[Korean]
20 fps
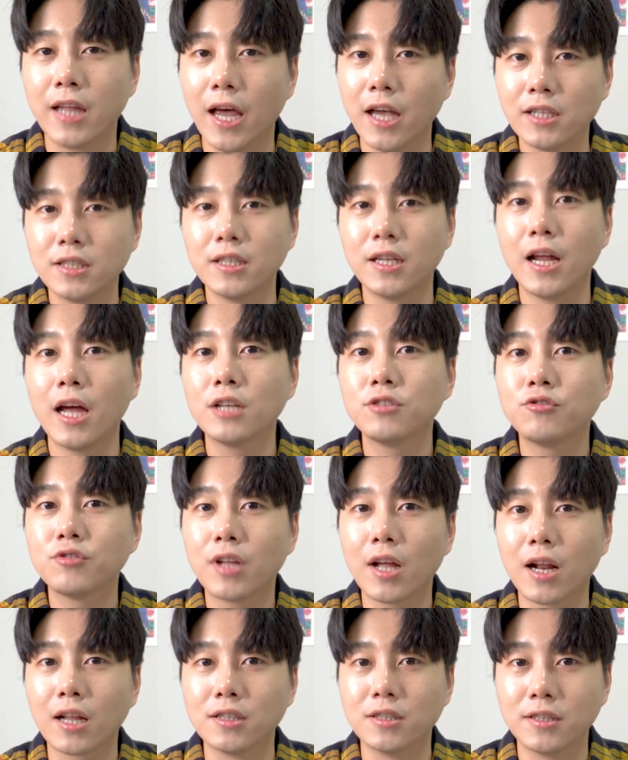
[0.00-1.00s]
대신
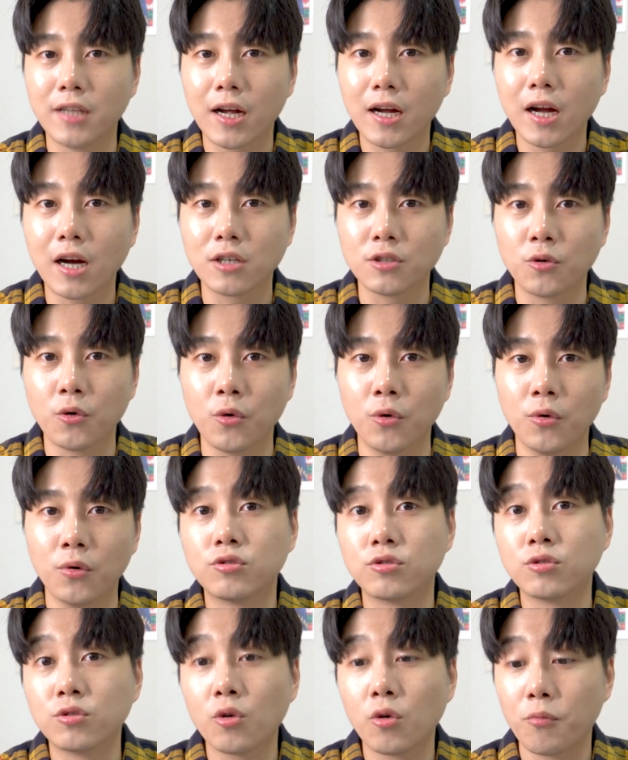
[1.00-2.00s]
해준다라는 생각 시작으로
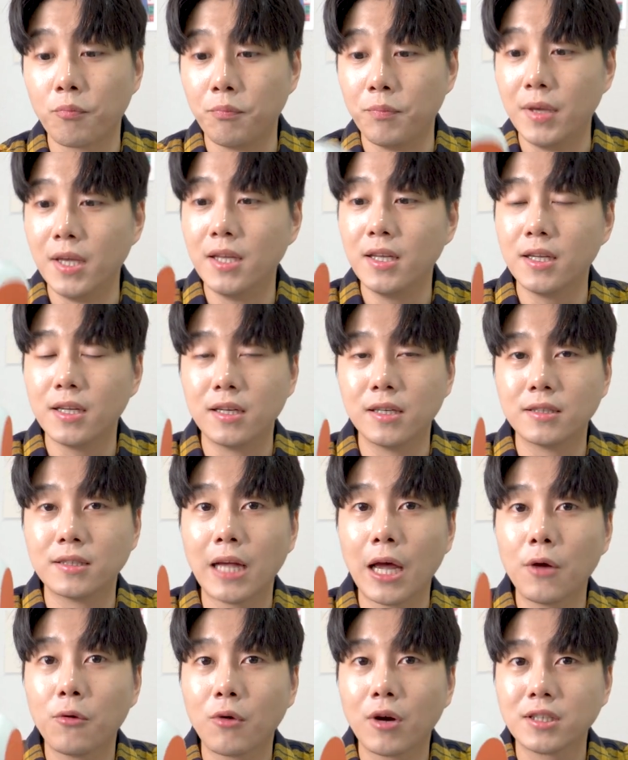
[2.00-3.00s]
구글 홈 미니를
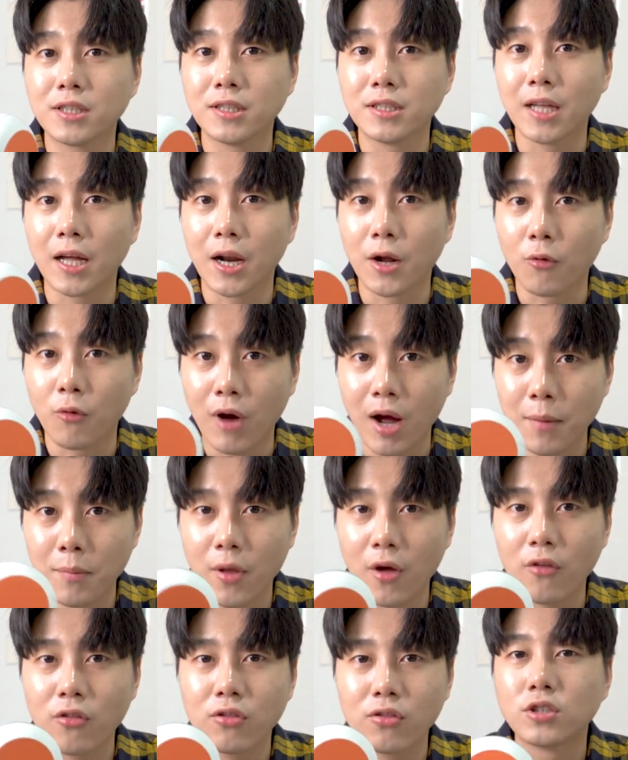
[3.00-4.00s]
사용하신다라고
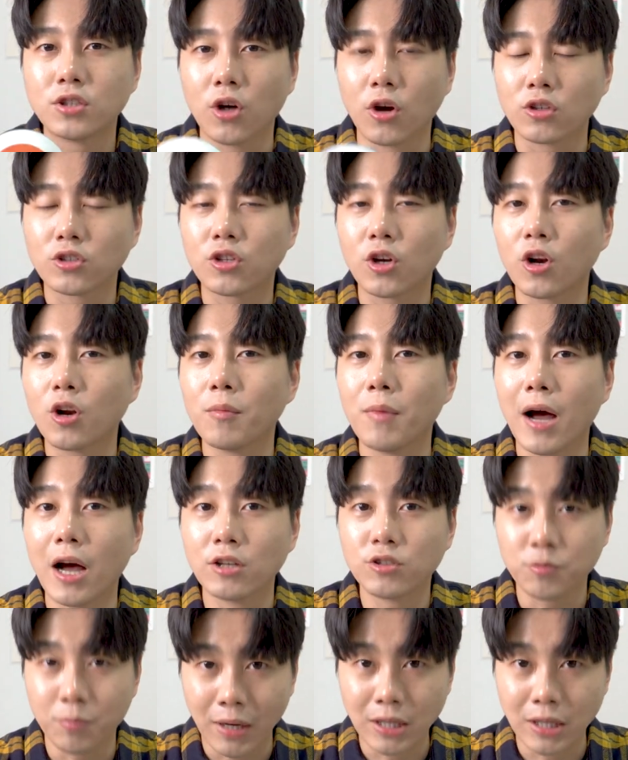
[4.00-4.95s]
하면 저처럼 아주